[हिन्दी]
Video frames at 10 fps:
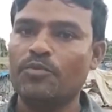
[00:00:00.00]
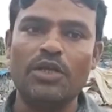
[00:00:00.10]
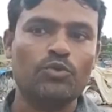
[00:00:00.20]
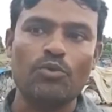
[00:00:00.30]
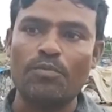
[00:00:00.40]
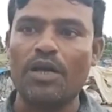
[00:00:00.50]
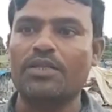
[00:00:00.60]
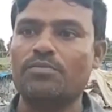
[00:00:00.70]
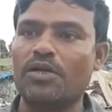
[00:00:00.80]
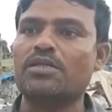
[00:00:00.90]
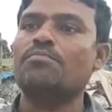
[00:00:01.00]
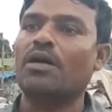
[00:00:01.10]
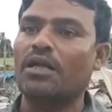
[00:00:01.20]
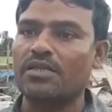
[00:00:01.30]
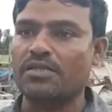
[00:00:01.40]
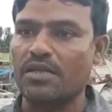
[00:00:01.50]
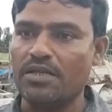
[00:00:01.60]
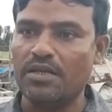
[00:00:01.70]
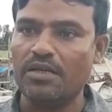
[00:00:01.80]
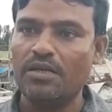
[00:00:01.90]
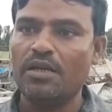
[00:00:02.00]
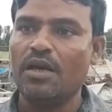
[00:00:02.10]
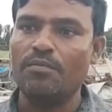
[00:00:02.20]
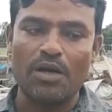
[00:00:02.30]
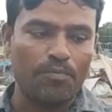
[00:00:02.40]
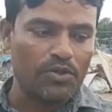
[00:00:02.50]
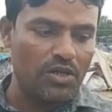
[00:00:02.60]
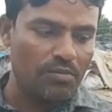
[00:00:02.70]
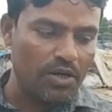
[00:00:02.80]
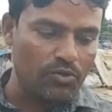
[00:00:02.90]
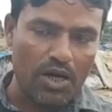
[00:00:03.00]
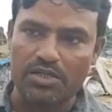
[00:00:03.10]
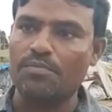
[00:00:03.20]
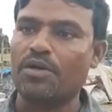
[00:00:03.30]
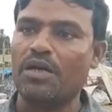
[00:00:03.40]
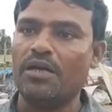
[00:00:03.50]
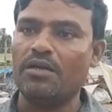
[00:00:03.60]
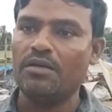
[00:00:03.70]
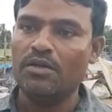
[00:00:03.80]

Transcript: नहीं तुम लोग बांग्लादेश मगर सर बांग्लादेश के लिए हमारे पास लेबर जो आसाम का है